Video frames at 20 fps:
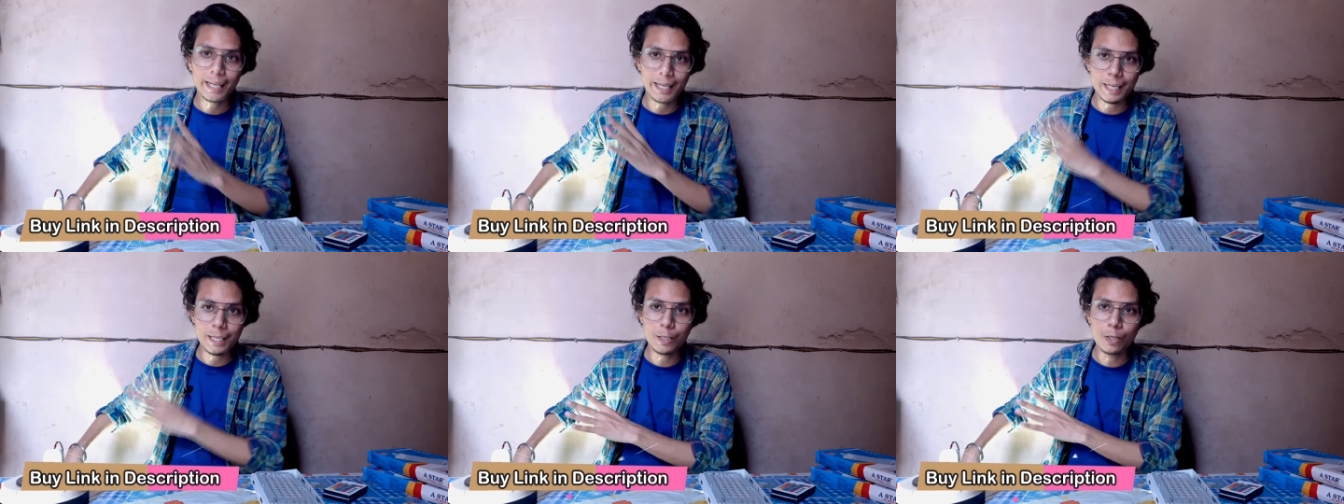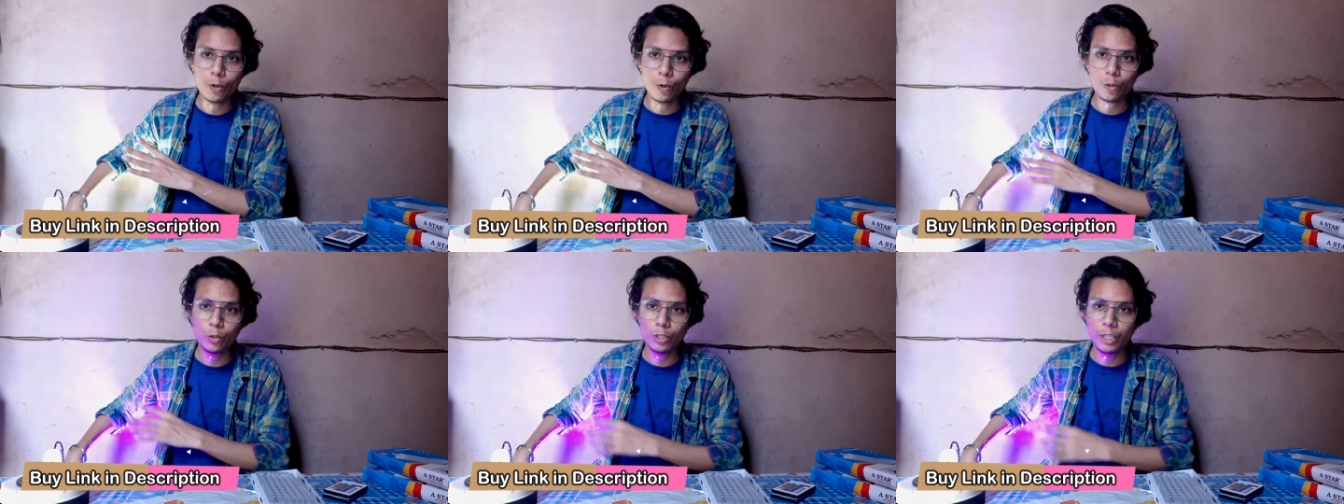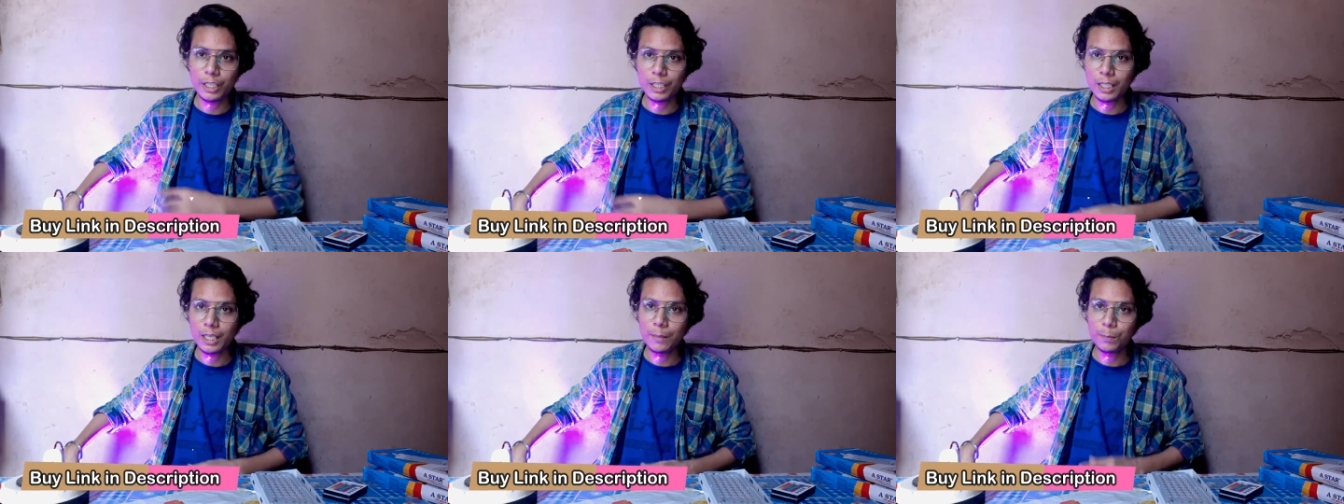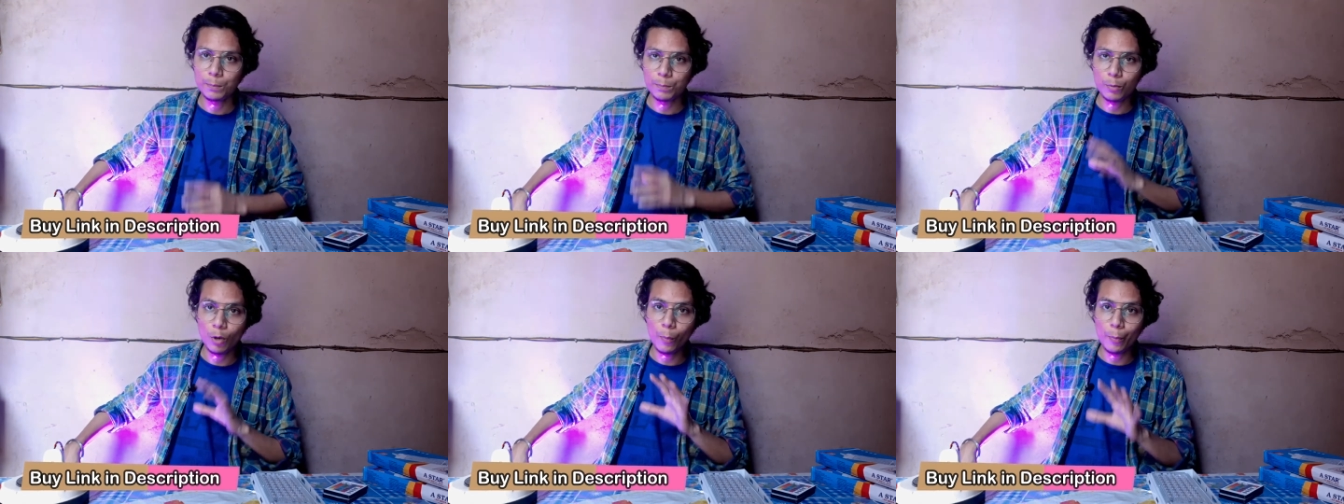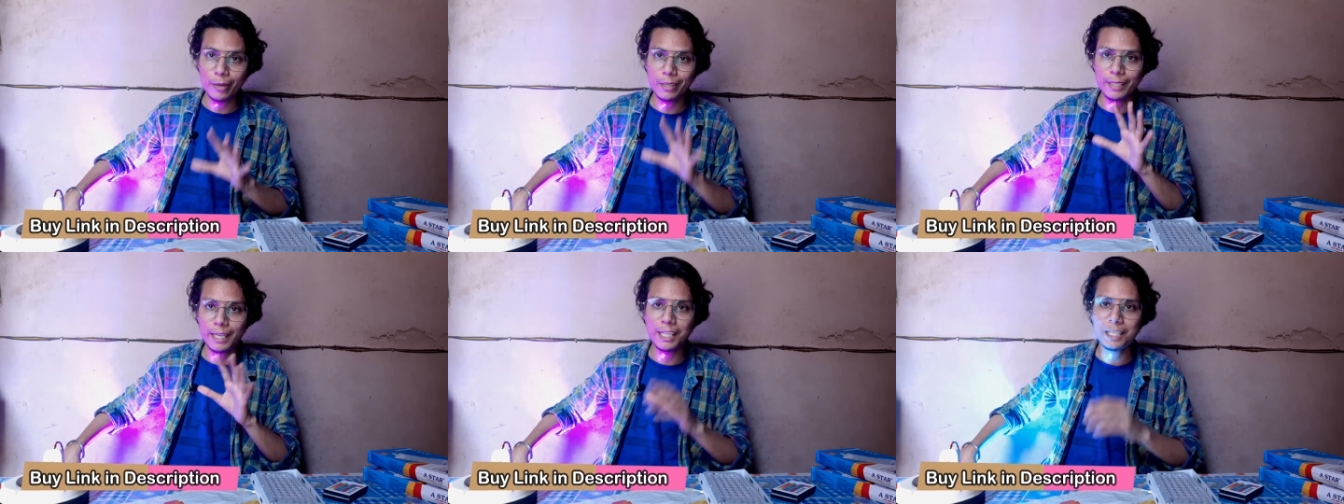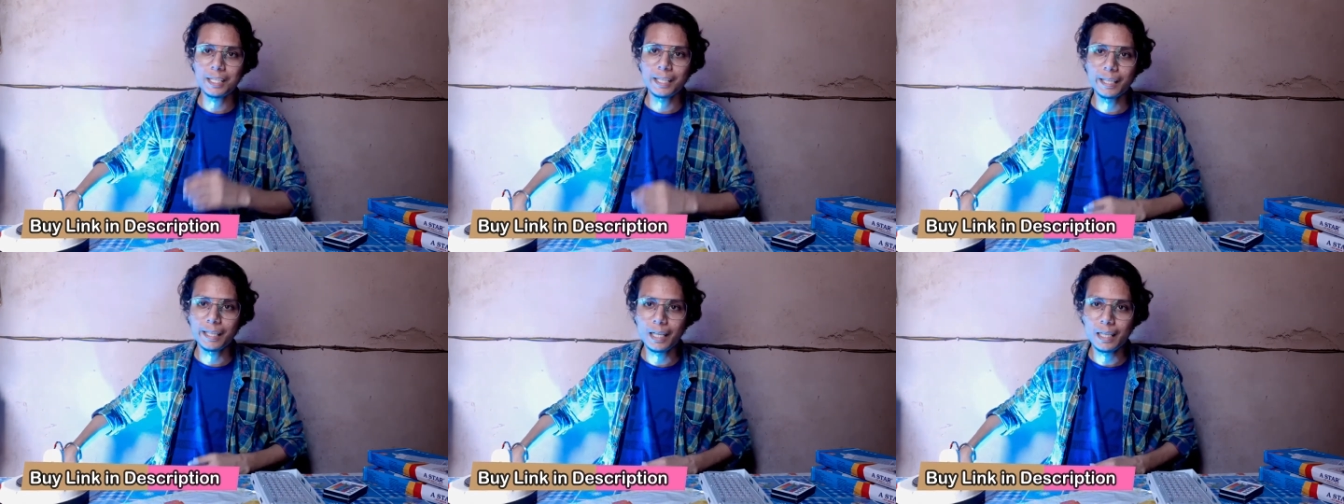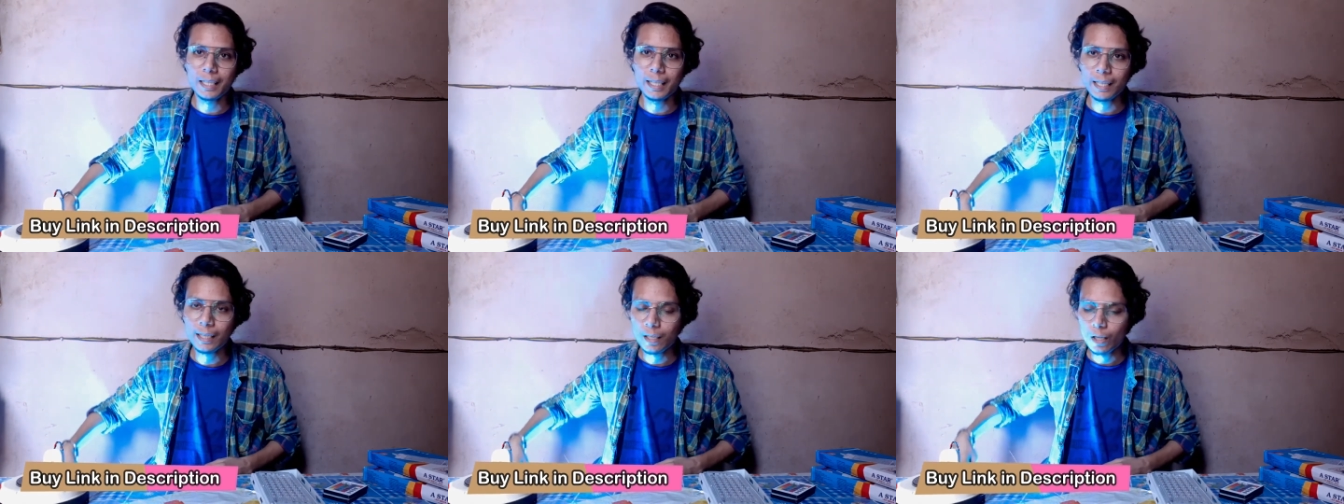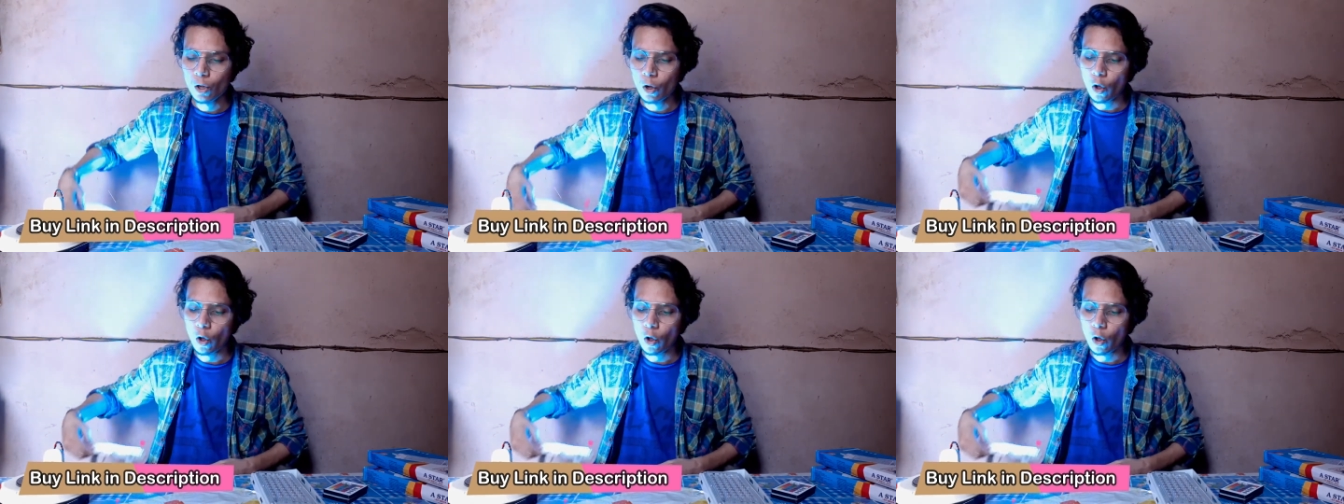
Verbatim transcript: इंडोर इसकी प्रॉपर टेस्टिंग के लिए